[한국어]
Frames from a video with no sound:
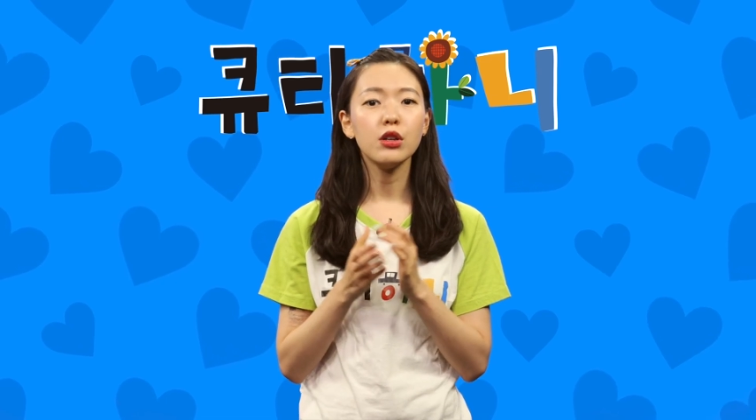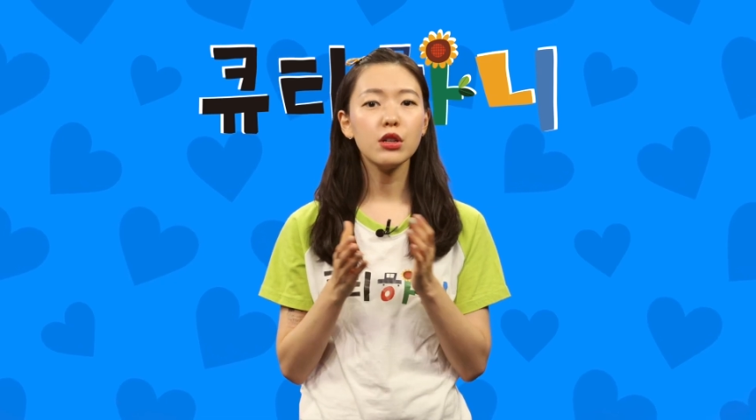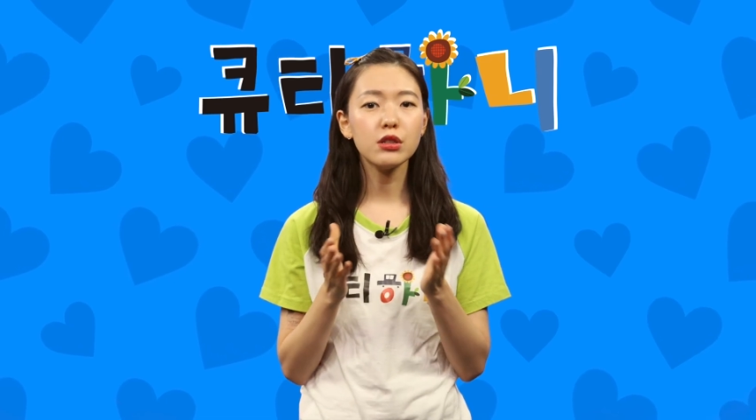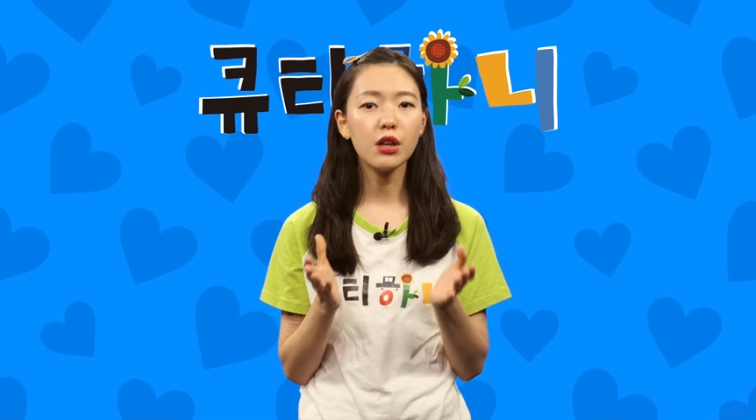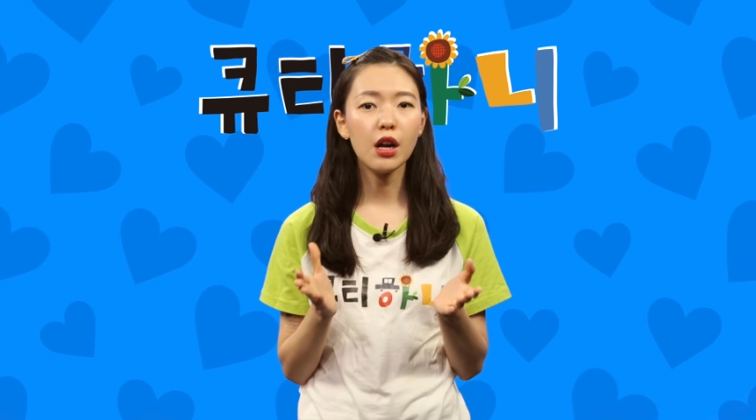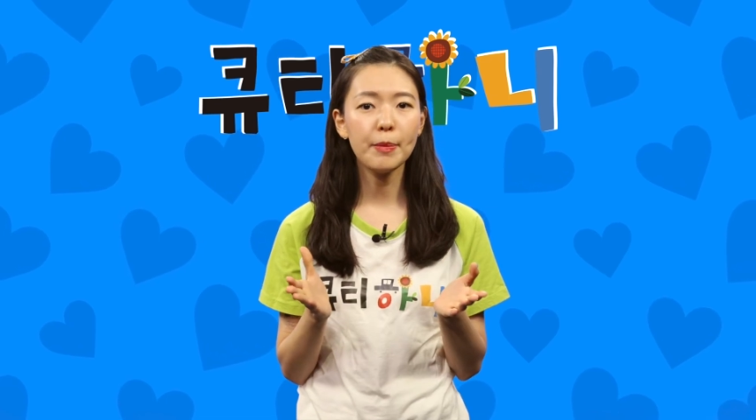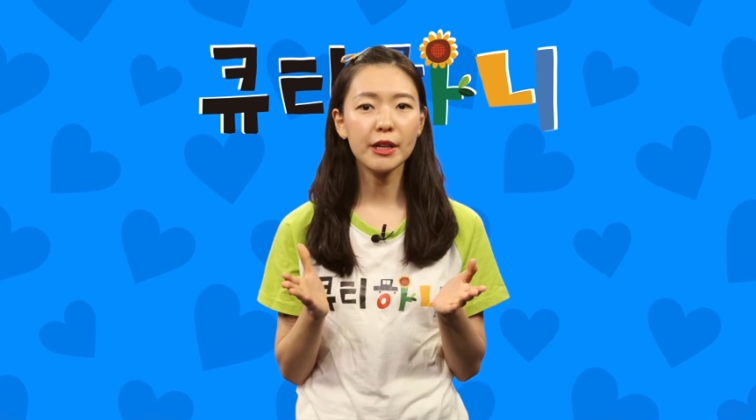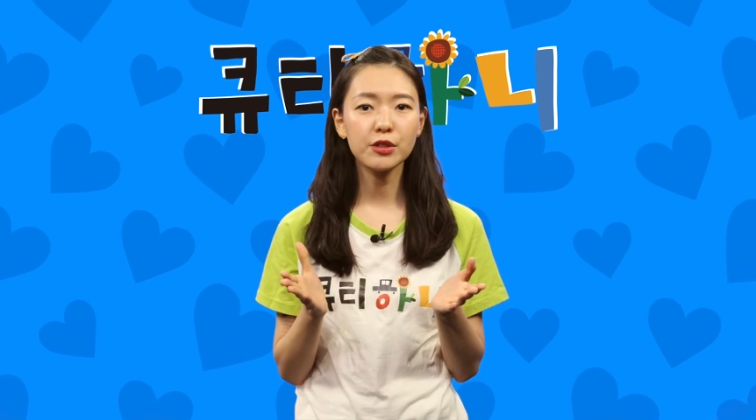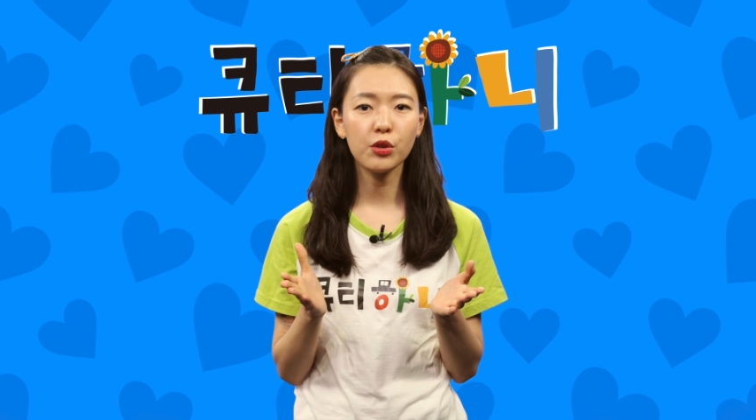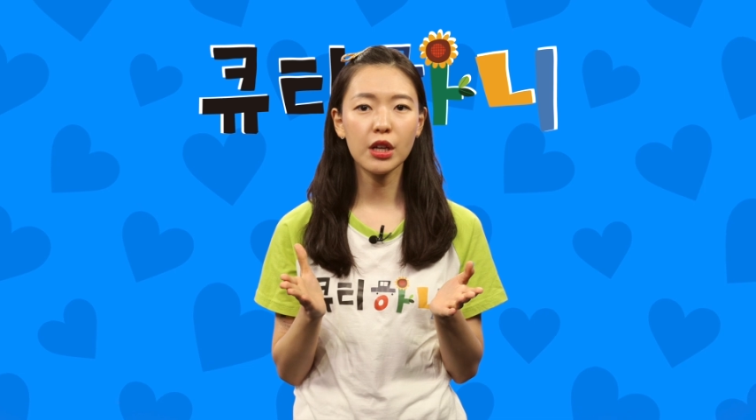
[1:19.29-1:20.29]
이스라엘
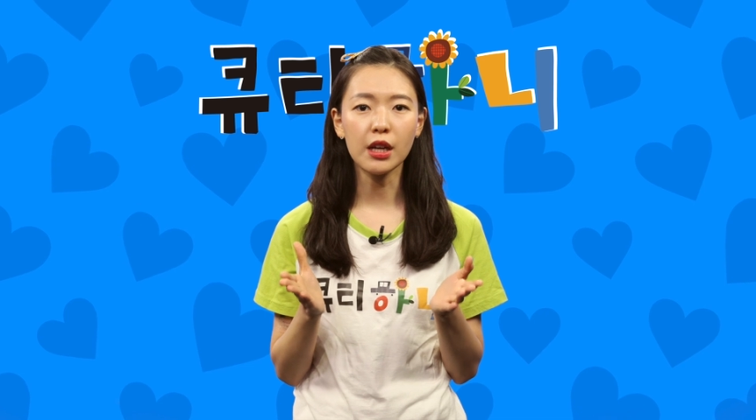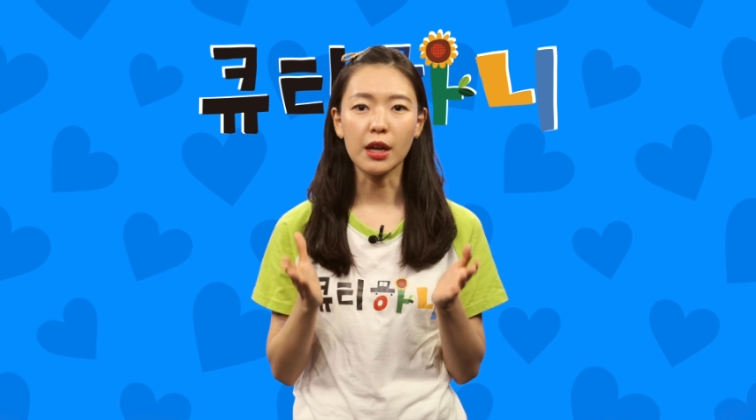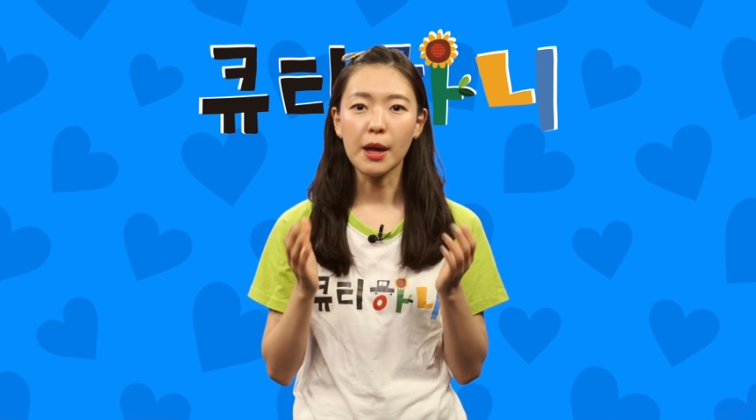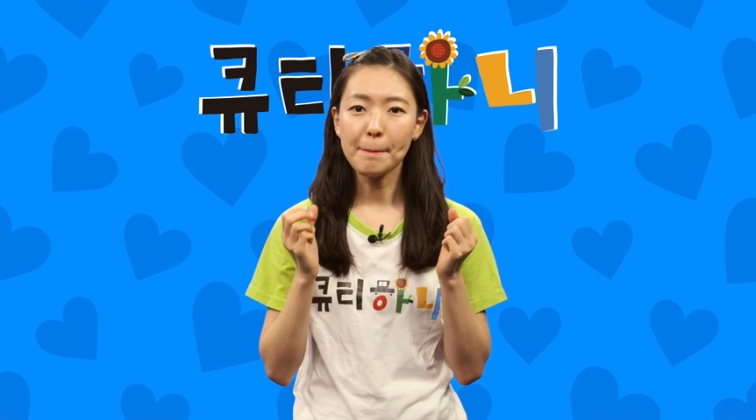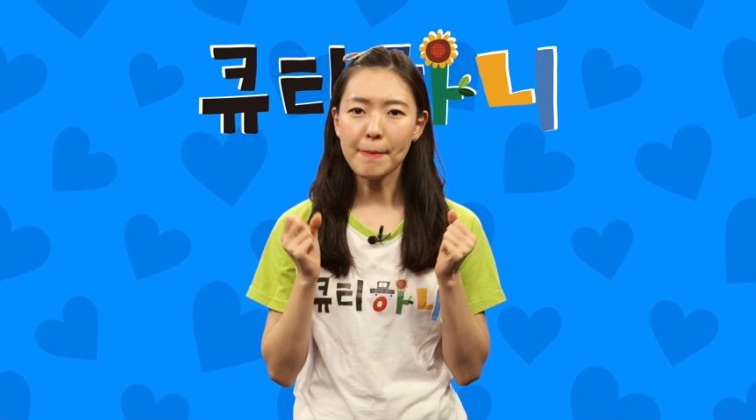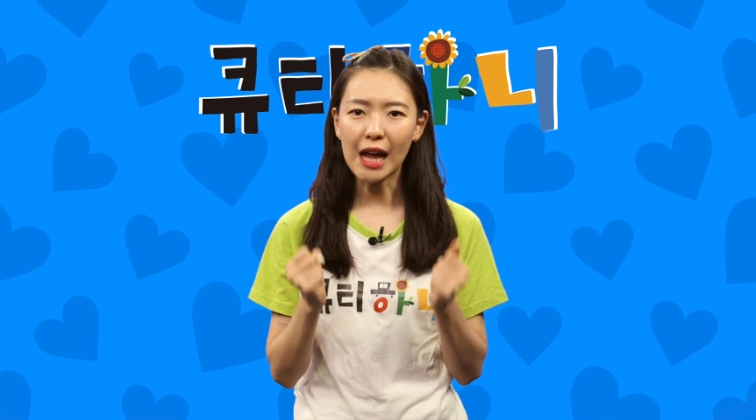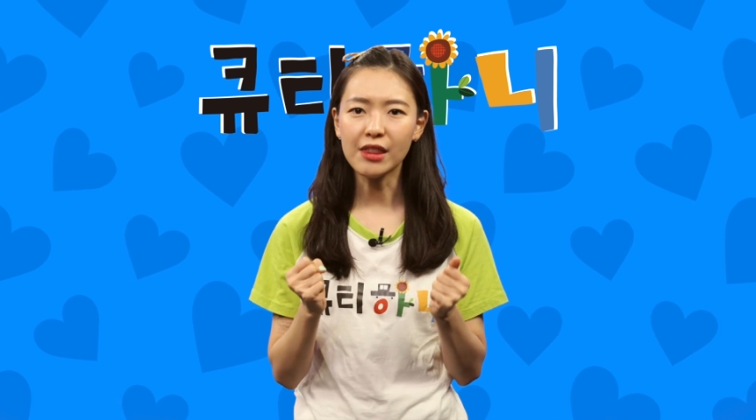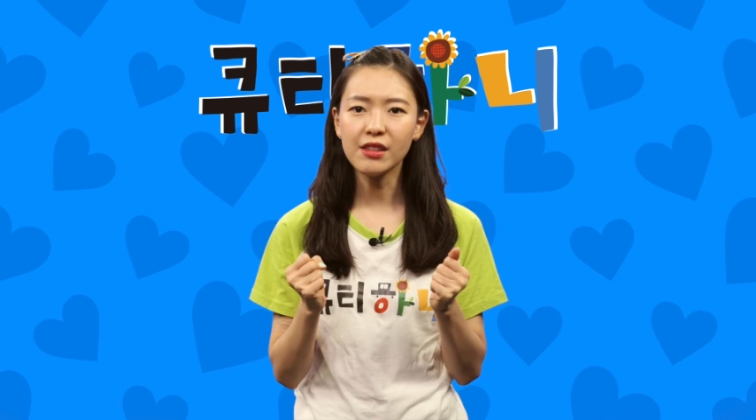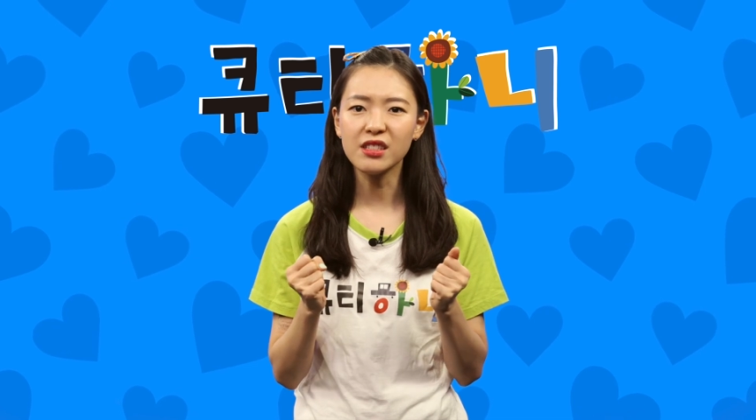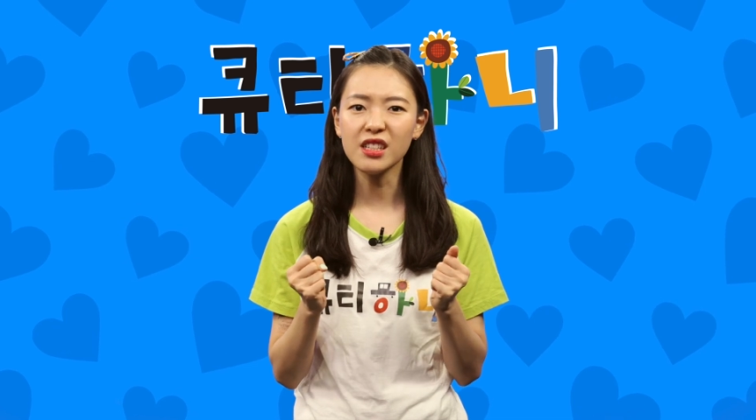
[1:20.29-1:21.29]
백성이
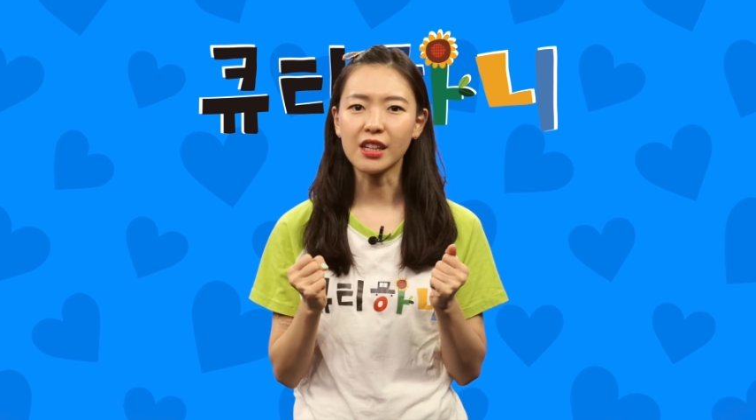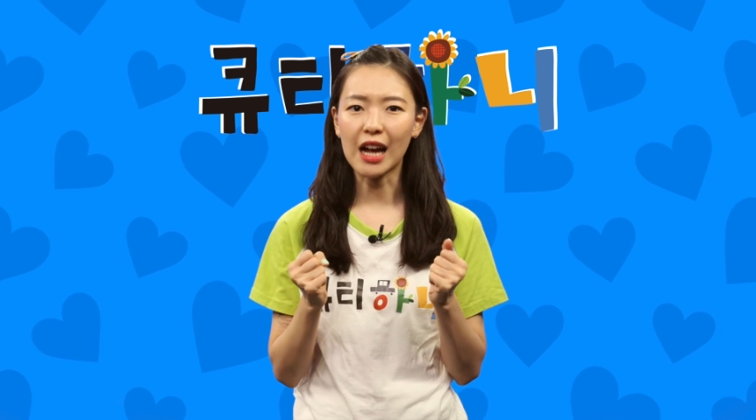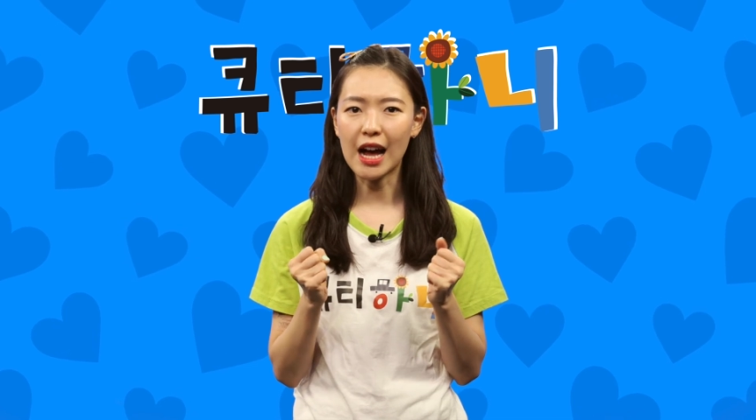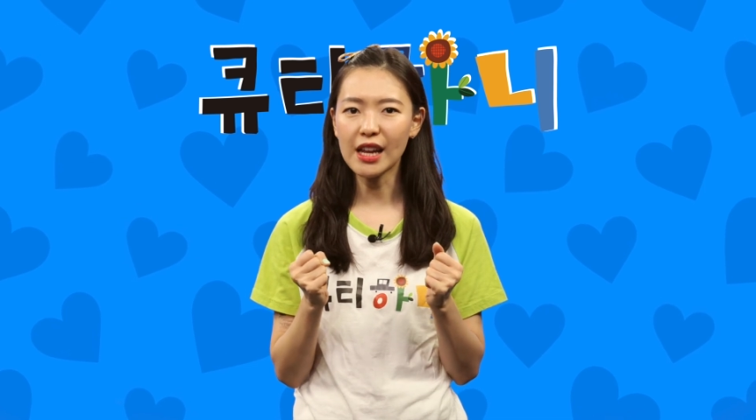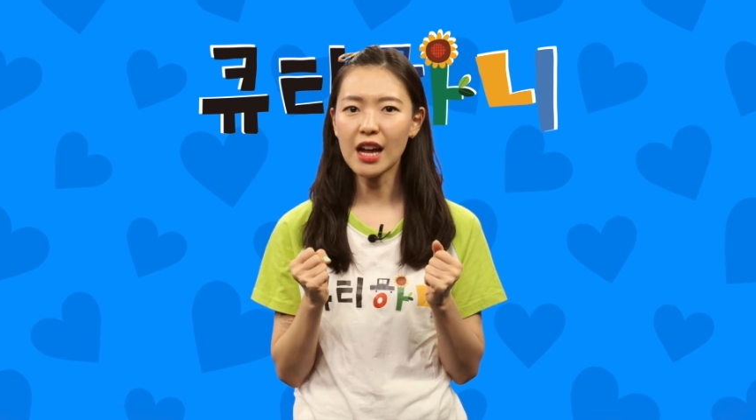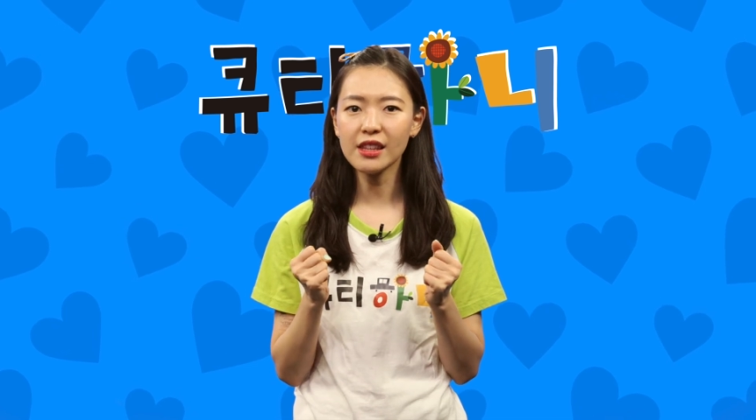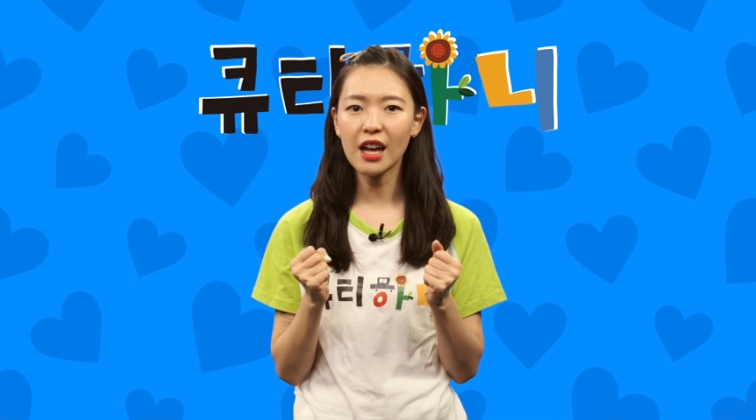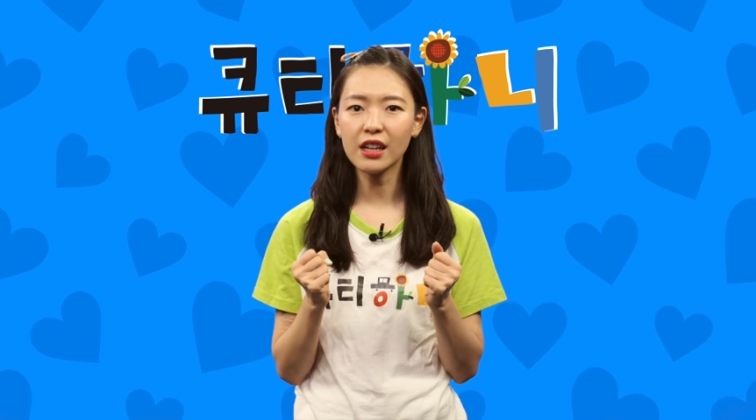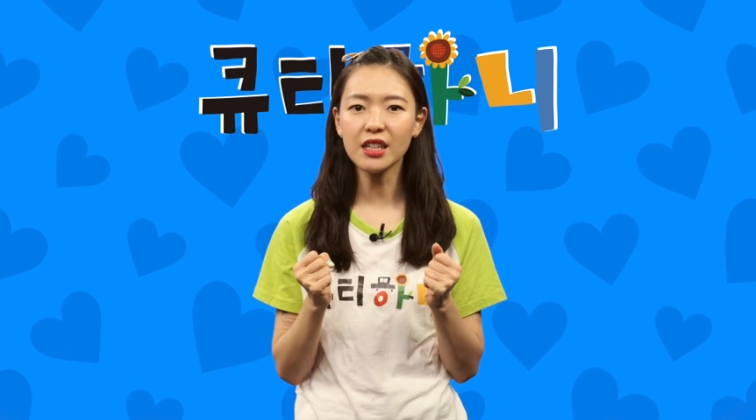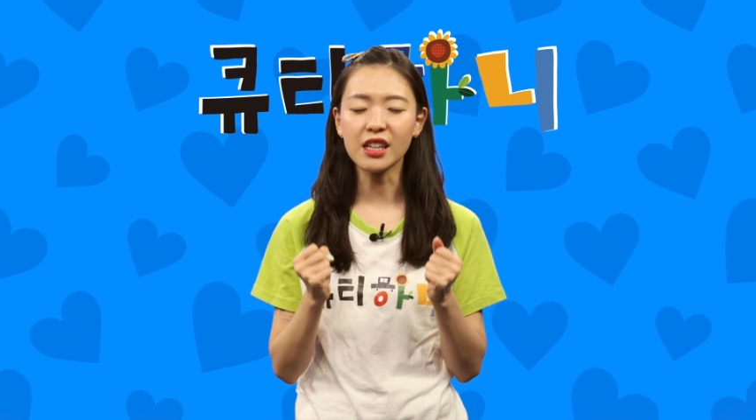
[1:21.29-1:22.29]
반드시 가나안
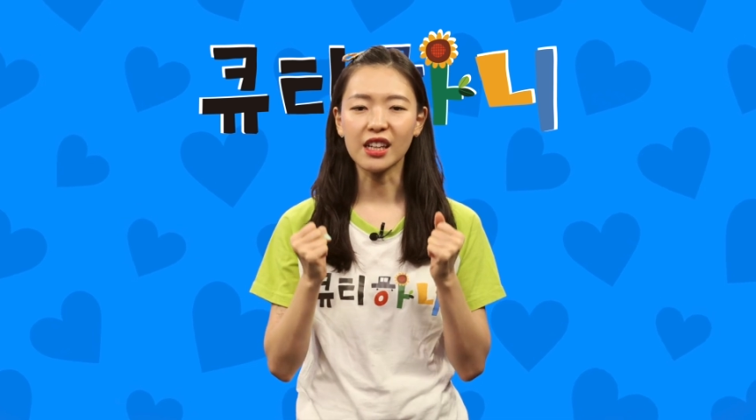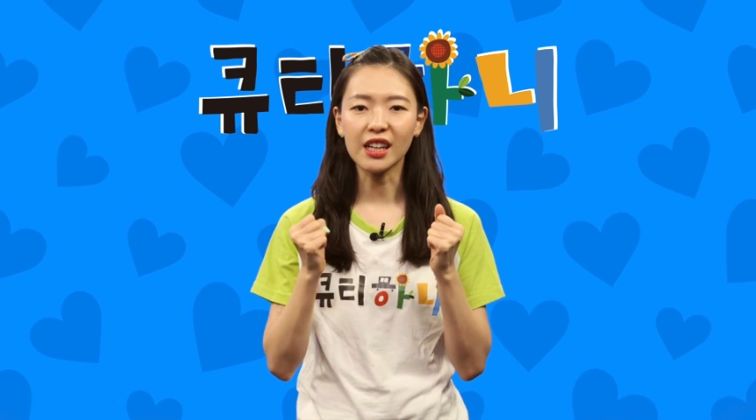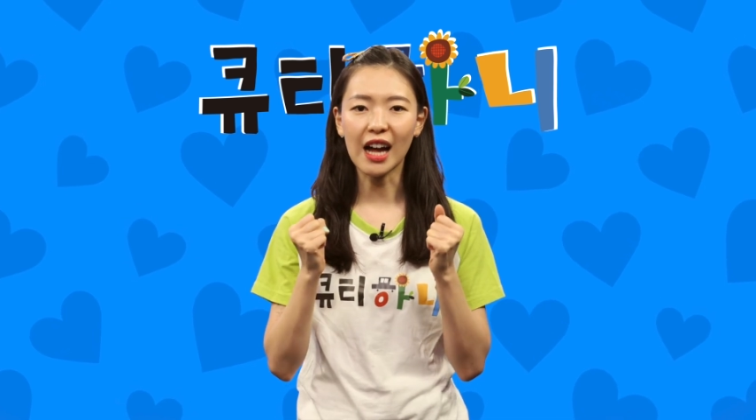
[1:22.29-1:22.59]
땅을